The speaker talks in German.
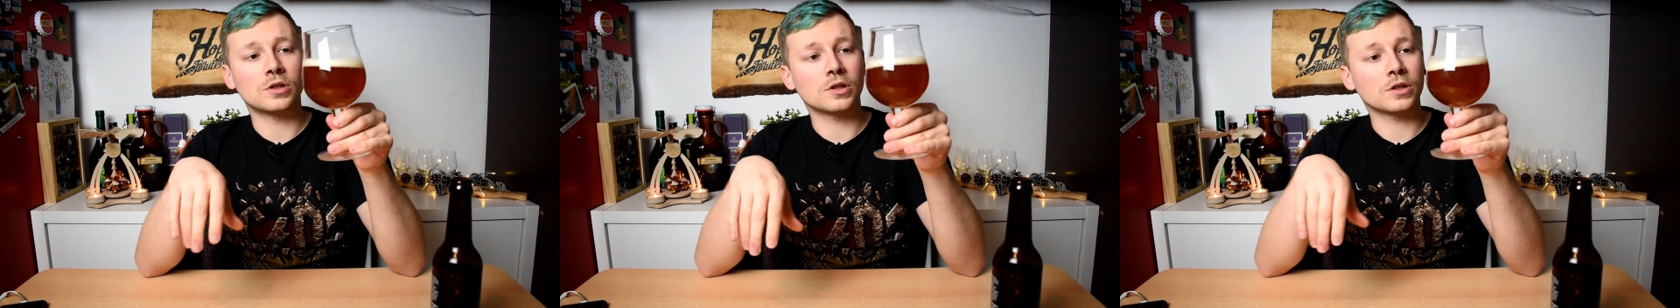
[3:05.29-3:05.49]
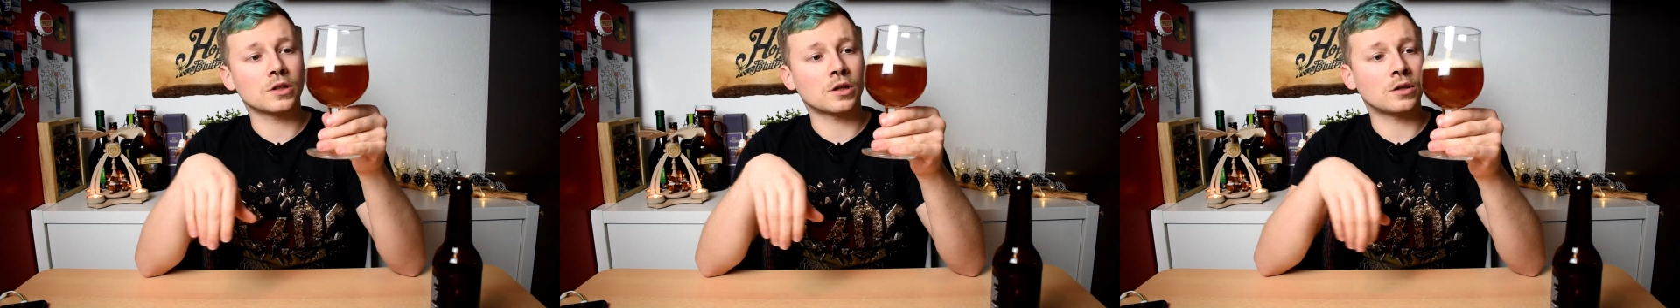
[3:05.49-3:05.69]

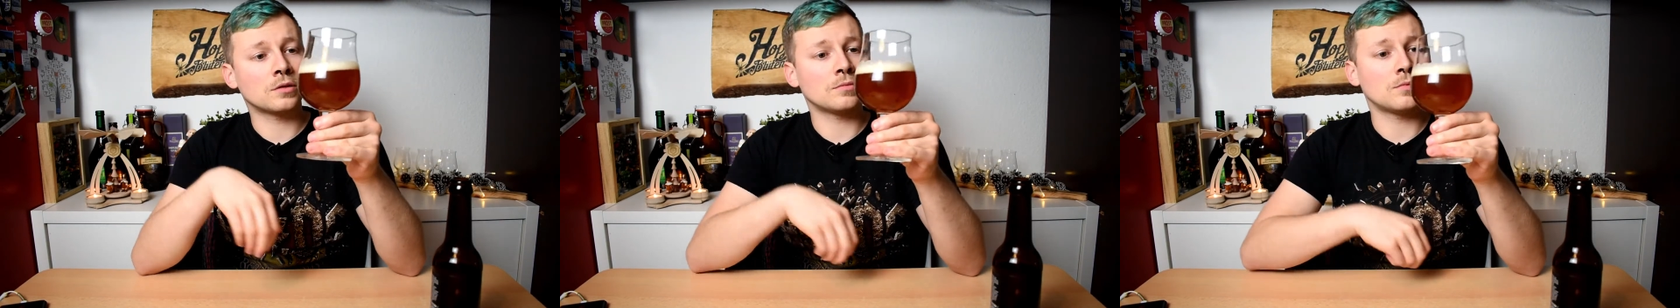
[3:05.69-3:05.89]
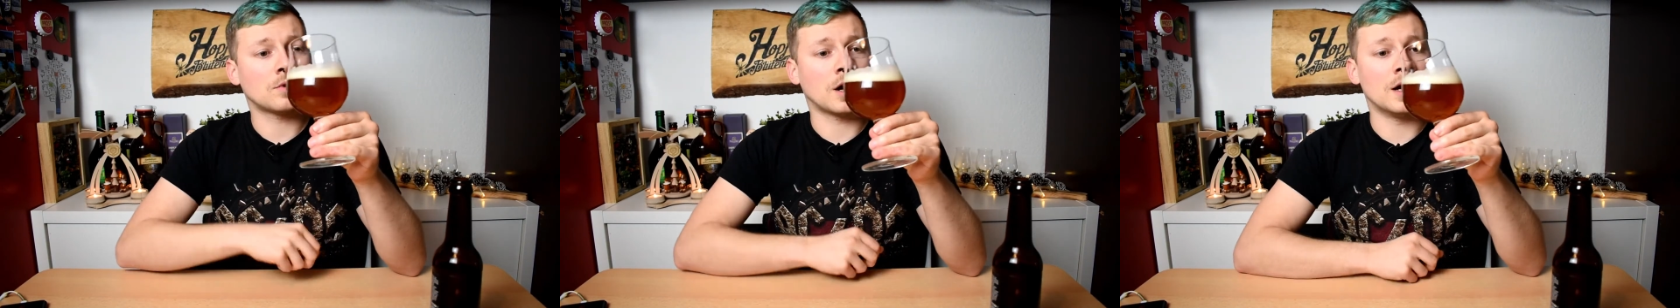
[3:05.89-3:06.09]

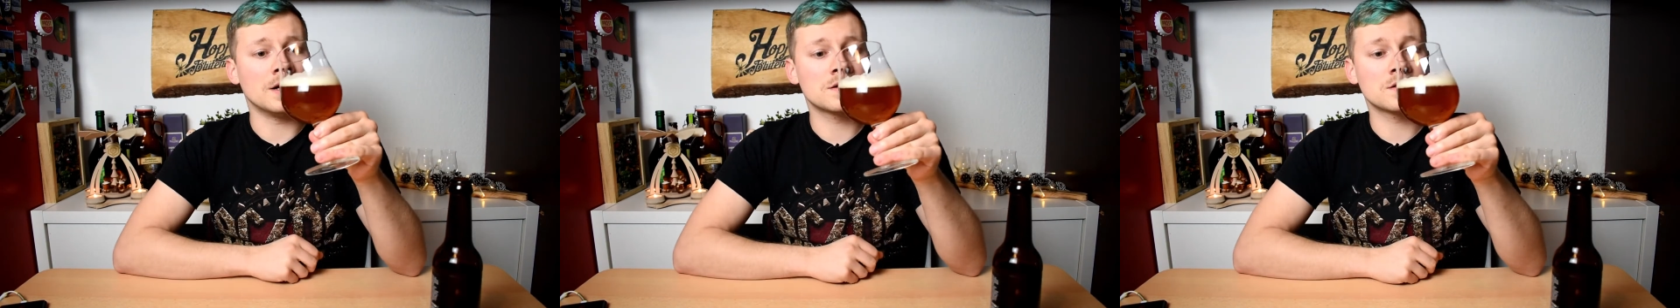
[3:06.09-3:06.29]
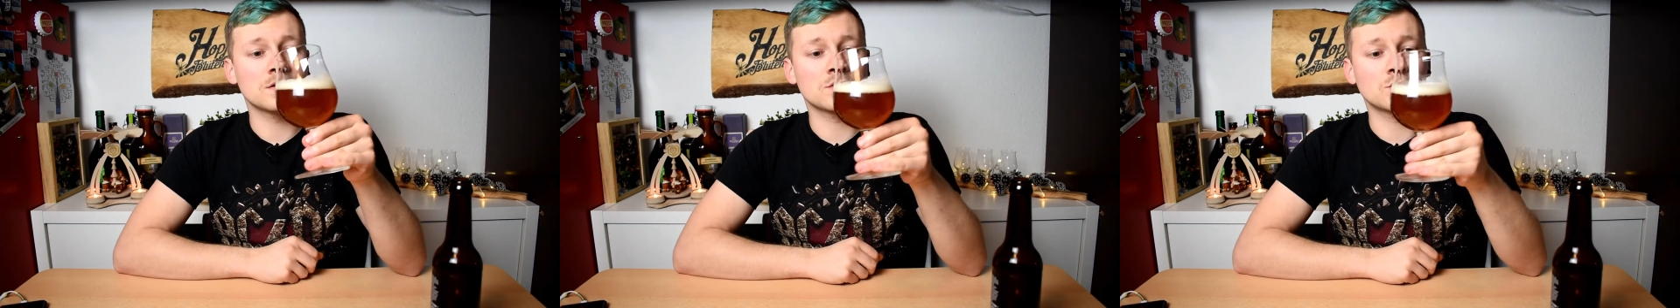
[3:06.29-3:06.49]
ja,
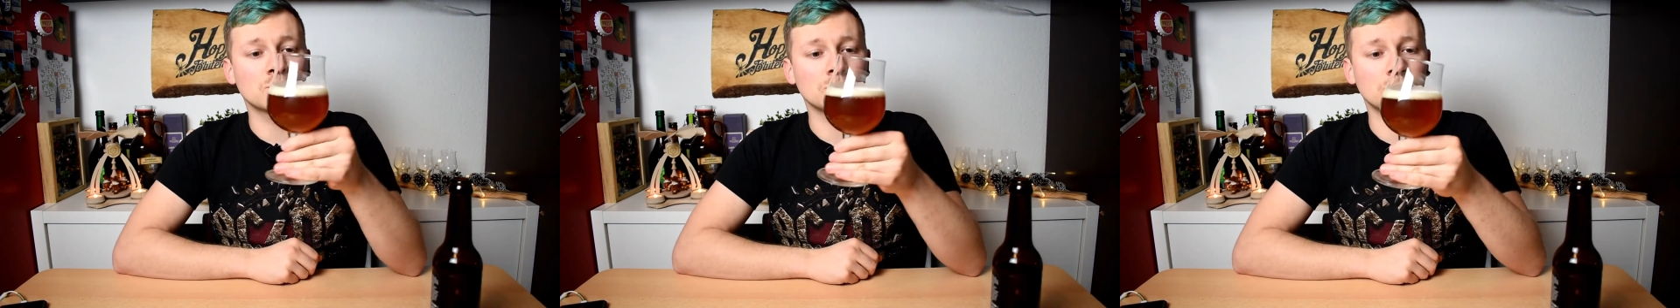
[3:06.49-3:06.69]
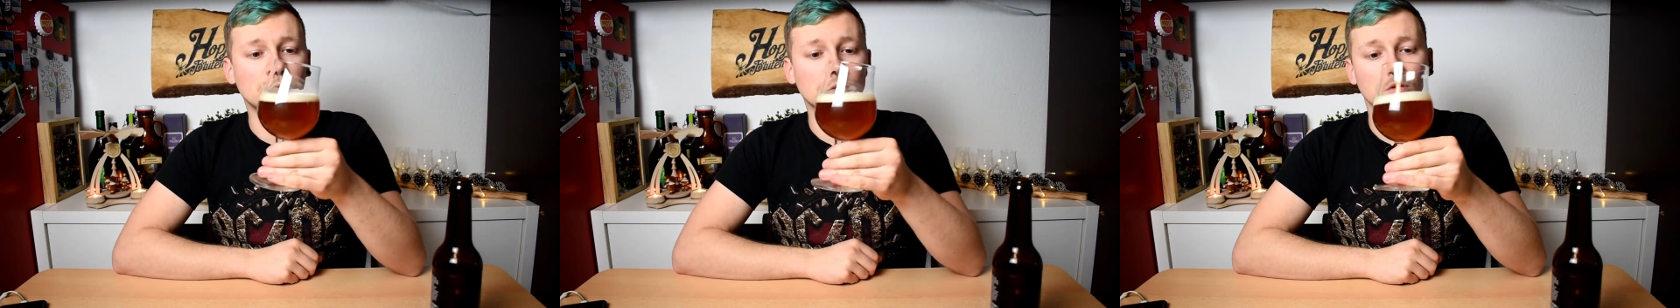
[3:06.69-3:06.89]
hält sich
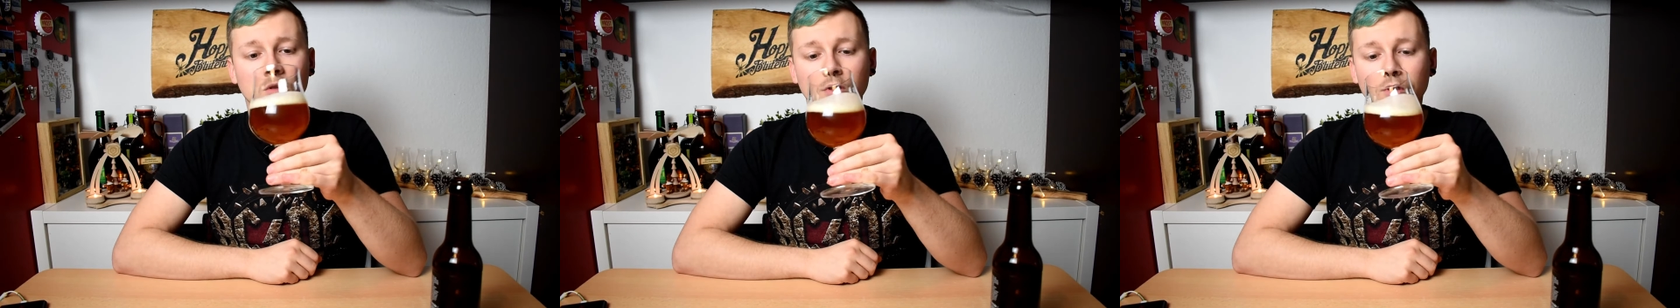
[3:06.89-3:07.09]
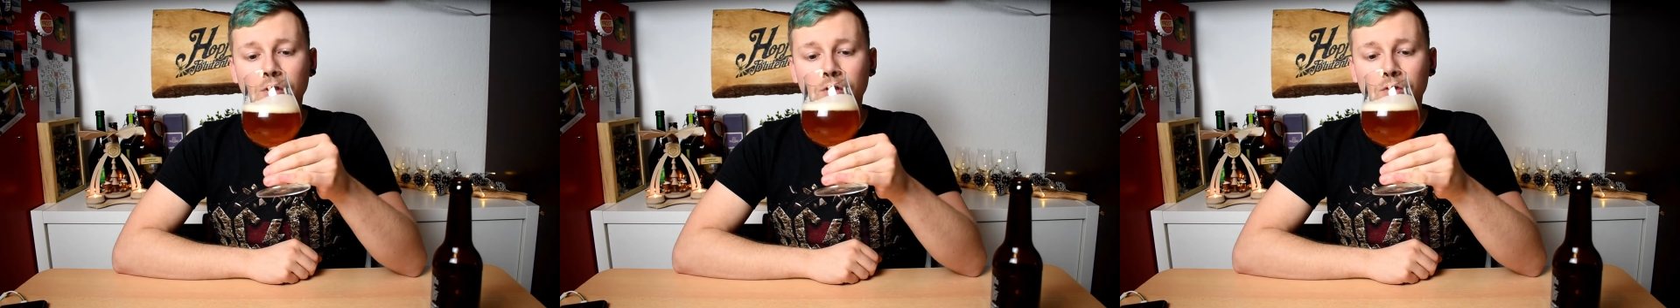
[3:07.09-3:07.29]
super,
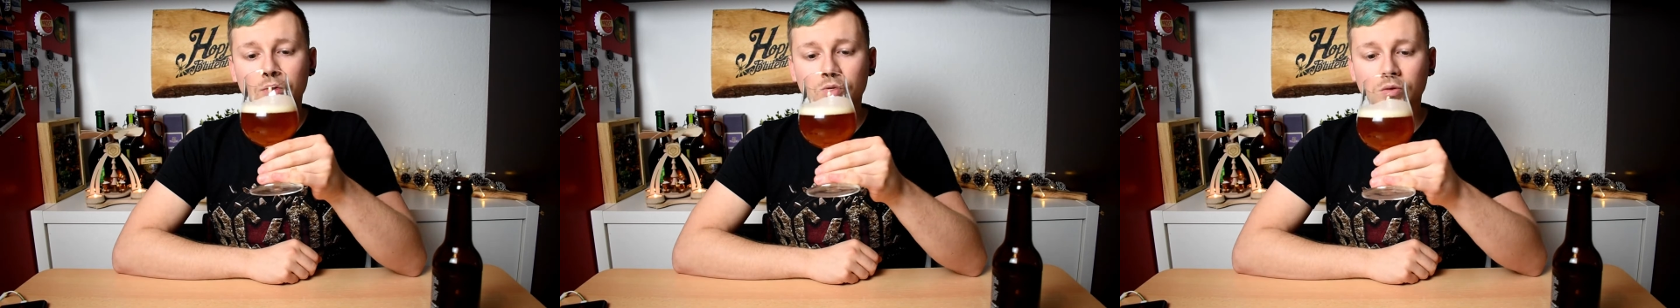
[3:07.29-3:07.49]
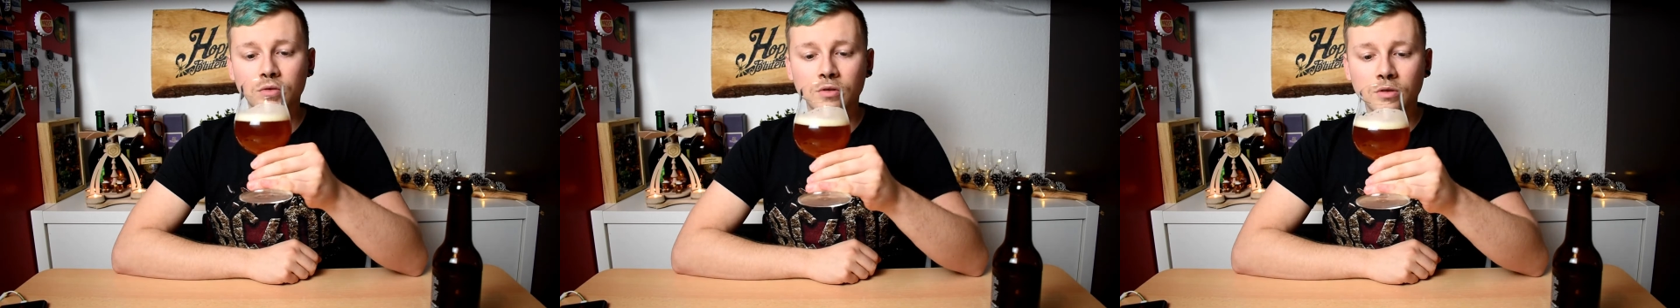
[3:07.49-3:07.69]
ist
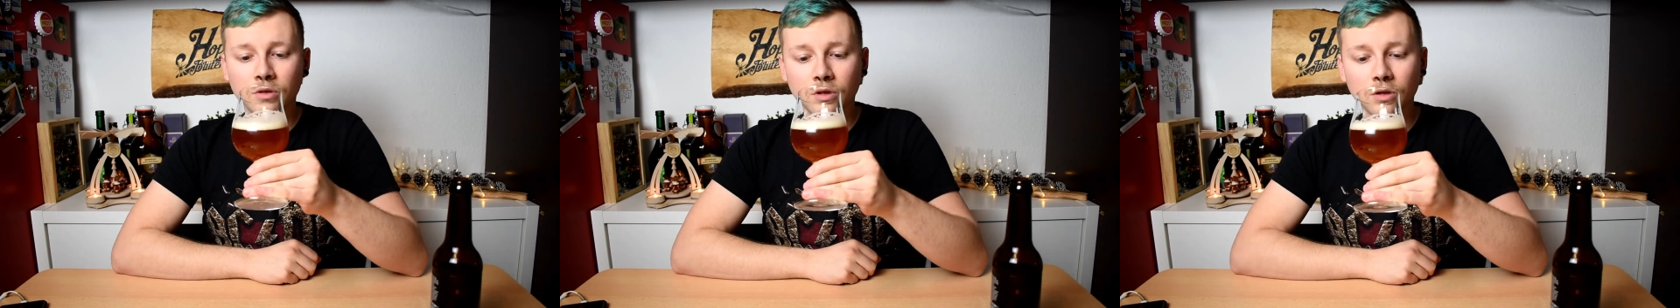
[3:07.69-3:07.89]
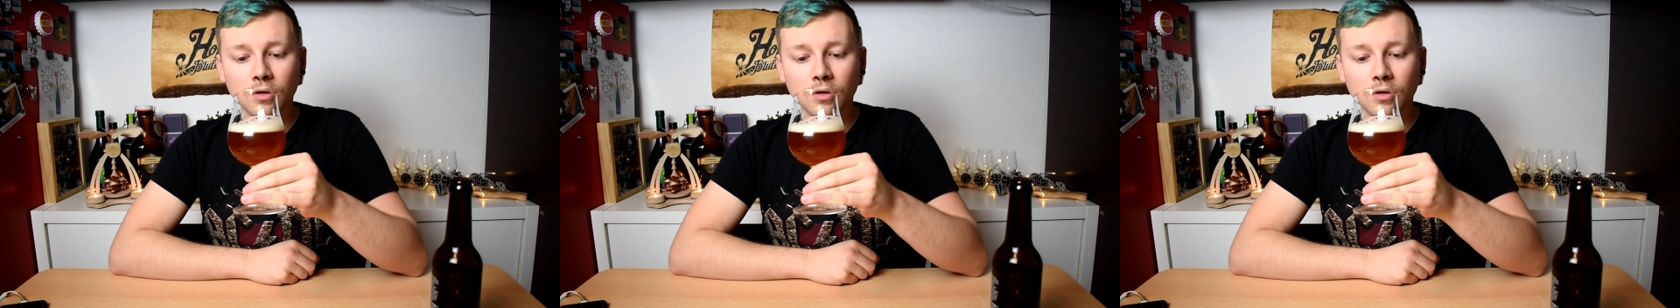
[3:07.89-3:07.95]
so